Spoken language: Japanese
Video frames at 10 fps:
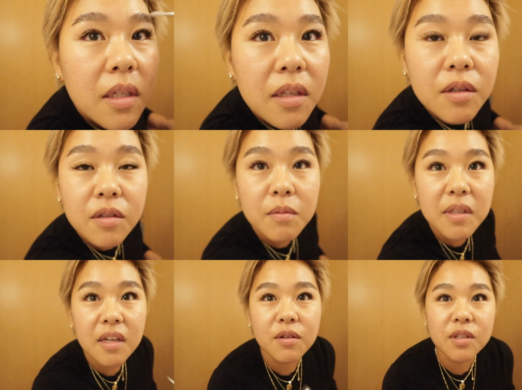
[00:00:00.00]
ニュース見
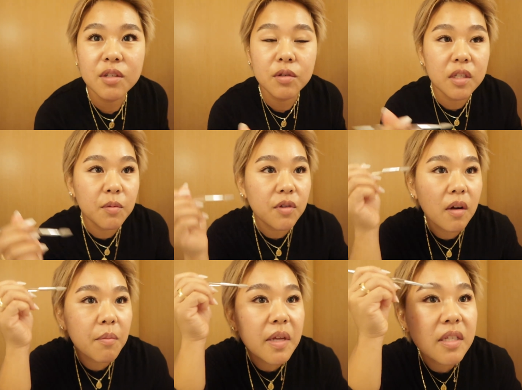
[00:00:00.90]
たらうちの地元
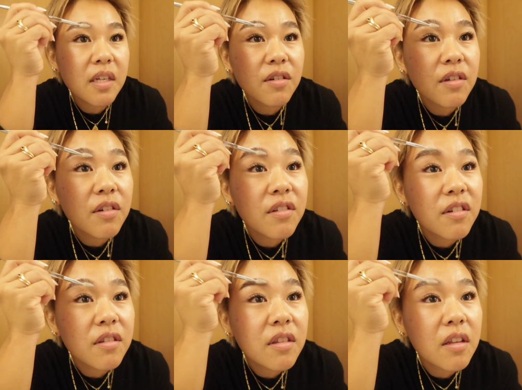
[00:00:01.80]
がめっちゃ雪降っ